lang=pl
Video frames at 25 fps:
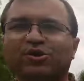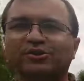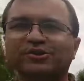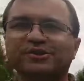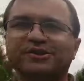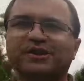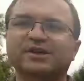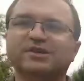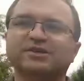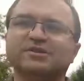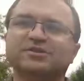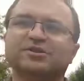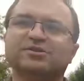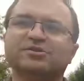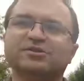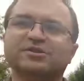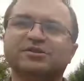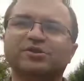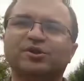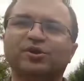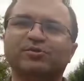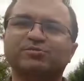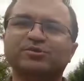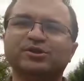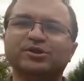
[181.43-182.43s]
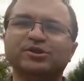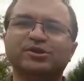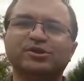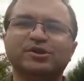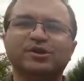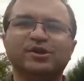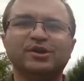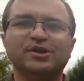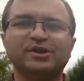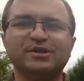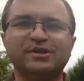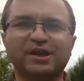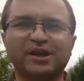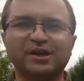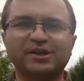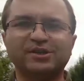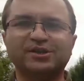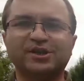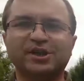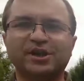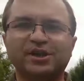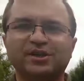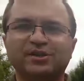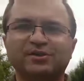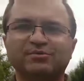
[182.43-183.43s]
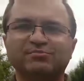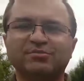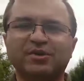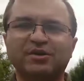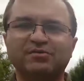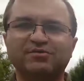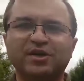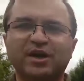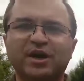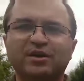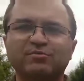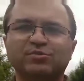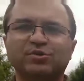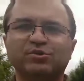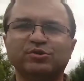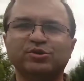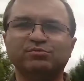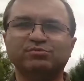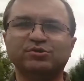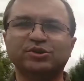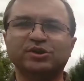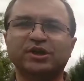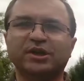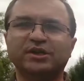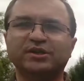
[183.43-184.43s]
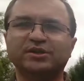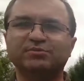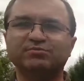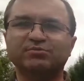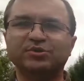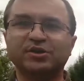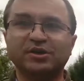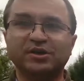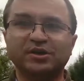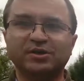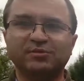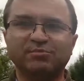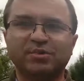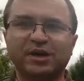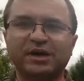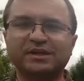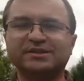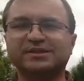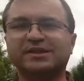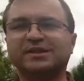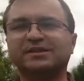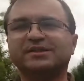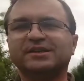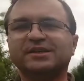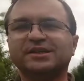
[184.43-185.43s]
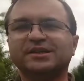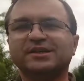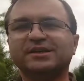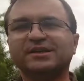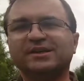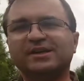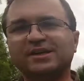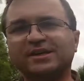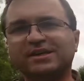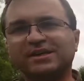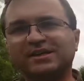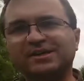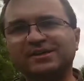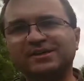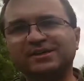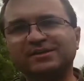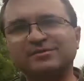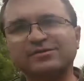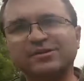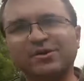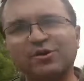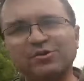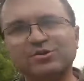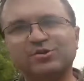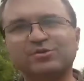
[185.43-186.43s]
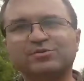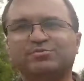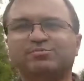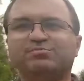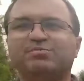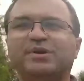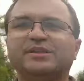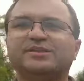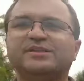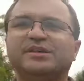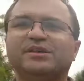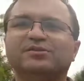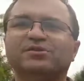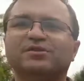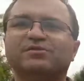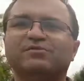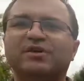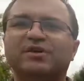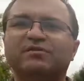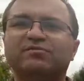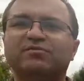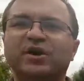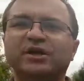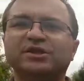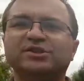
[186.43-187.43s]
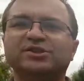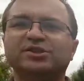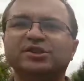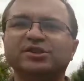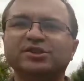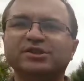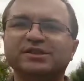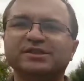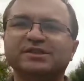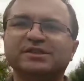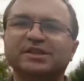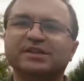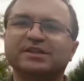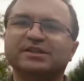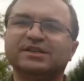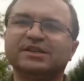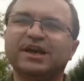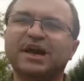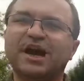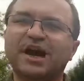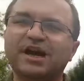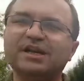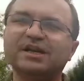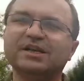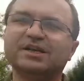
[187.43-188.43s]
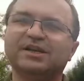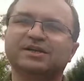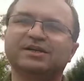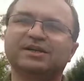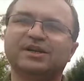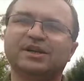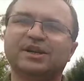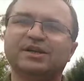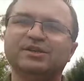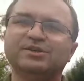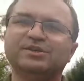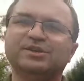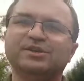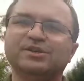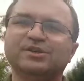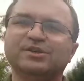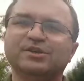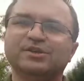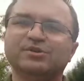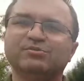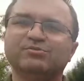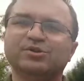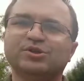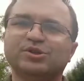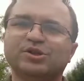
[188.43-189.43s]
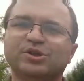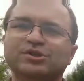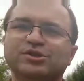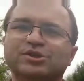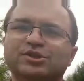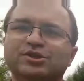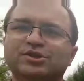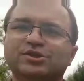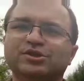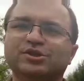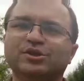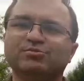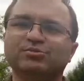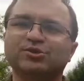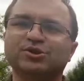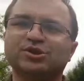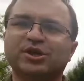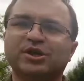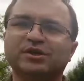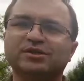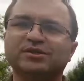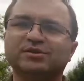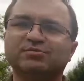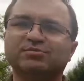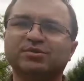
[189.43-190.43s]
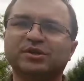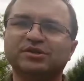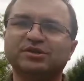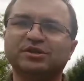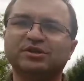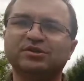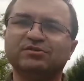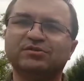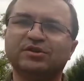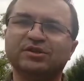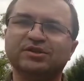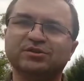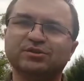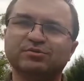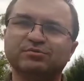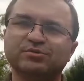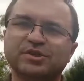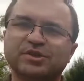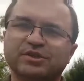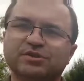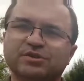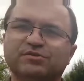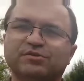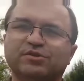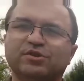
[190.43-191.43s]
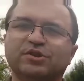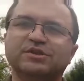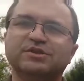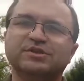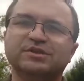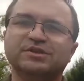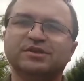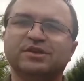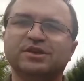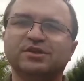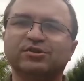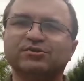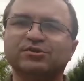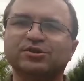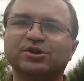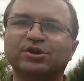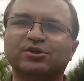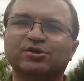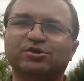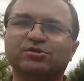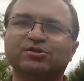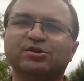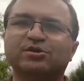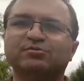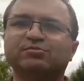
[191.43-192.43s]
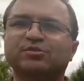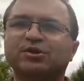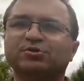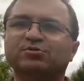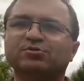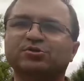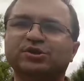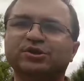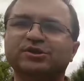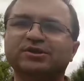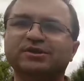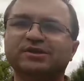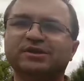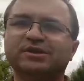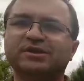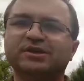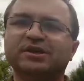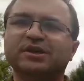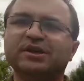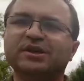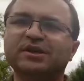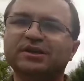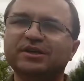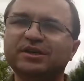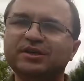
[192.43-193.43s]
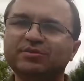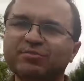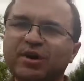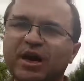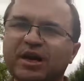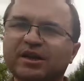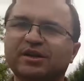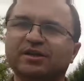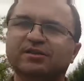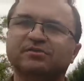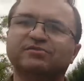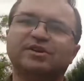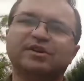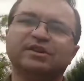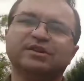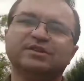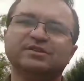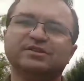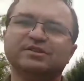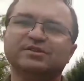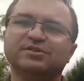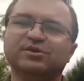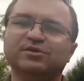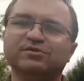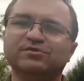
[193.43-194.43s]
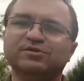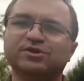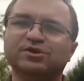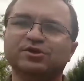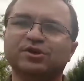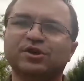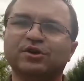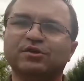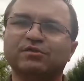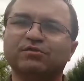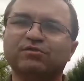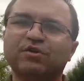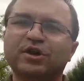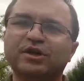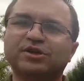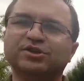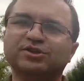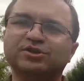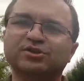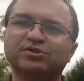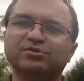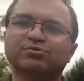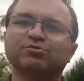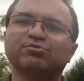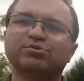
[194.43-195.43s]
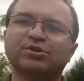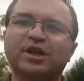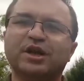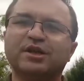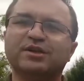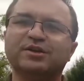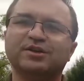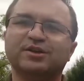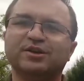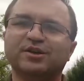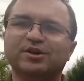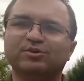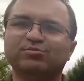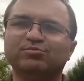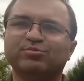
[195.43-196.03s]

końca jest roztropny, także mawiamy o kimś takim pacan. E, od Pacanowa właśnie niestety. Ale generalnie myślę, że dzisiaj mieszkańcy Pacanowa są zadowoleni z tego, że Kornel Makuszyński i Marian Walentynowicz właśnie tutaj